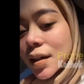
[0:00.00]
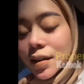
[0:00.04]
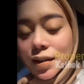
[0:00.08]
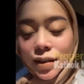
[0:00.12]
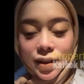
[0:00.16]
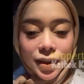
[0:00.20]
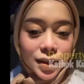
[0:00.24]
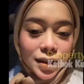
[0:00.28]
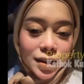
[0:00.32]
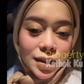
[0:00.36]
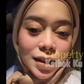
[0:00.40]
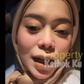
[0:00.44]

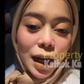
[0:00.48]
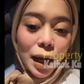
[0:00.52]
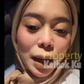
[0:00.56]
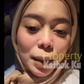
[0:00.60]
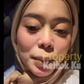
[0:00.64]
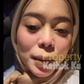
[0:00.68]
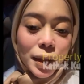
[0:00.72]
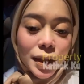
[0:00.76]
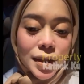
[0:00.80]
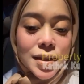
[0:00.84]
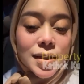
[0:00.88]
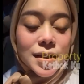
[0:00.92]
Lesti
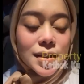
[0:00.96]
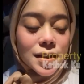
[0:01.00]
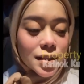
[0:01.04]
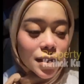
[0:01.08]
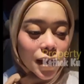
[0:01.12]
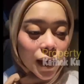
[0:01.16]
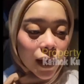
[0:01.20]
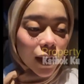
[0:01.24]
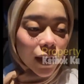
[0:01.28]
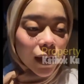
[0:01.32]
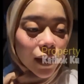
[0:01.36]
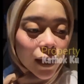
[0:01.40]

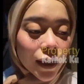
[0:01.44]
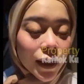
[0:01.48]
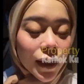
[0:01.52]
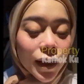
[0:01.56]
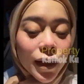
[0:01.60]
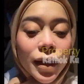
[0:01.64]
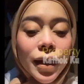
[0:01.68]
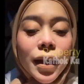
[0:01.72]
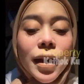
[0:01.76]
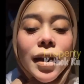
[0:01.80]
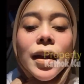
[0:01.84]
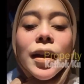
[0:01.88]
akan
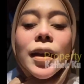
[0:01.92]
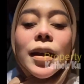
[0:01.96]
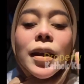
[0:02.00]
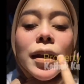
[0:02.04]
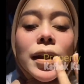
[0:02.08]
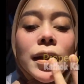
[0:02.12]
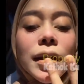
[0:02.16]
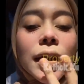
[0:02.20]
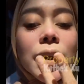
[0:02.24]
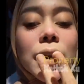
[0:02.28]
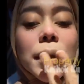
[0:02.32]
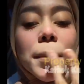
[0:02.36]
ditemani
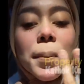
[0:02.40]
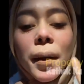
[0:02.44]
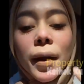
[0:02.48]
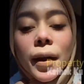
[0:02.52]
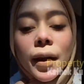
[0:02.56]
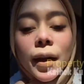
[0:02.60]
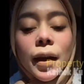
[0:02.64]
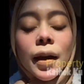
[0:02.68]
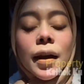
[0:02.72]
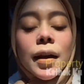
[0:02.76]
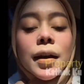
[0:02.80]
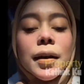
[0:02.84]
dengan